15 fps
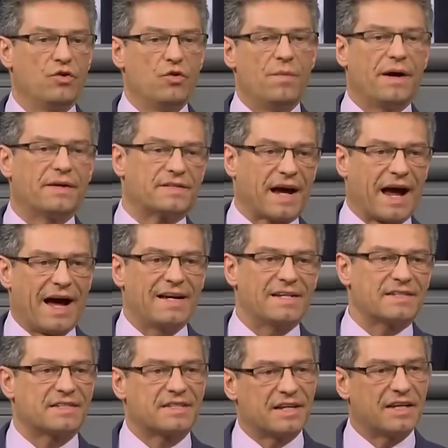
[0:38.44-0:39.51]
über
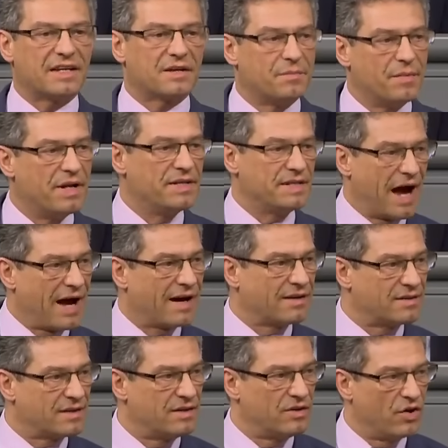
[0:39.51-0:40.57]
30
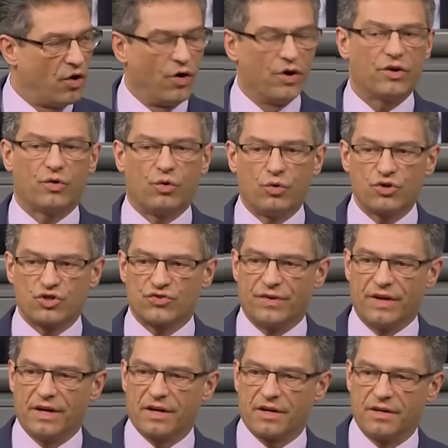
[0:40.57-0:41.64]
Milliarden Euro
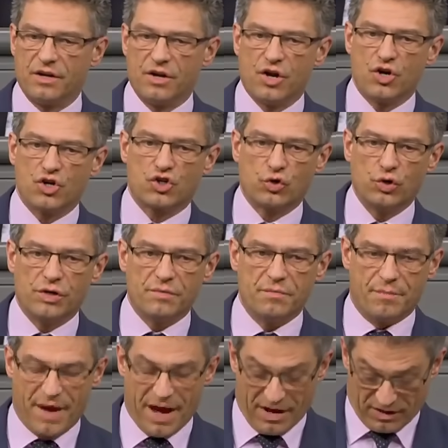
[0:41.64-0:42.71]
schweren
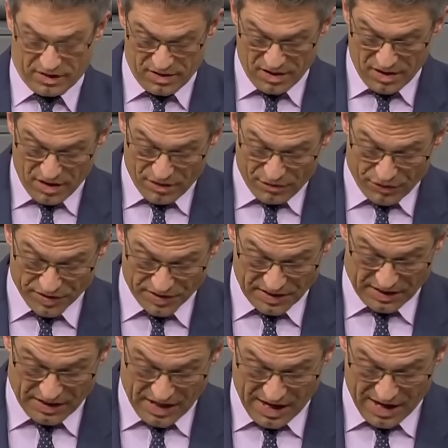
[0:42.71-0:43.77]
Schuldenberg vor sich
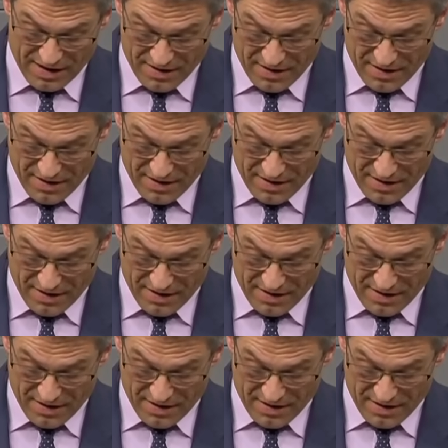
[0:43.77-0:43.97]
her.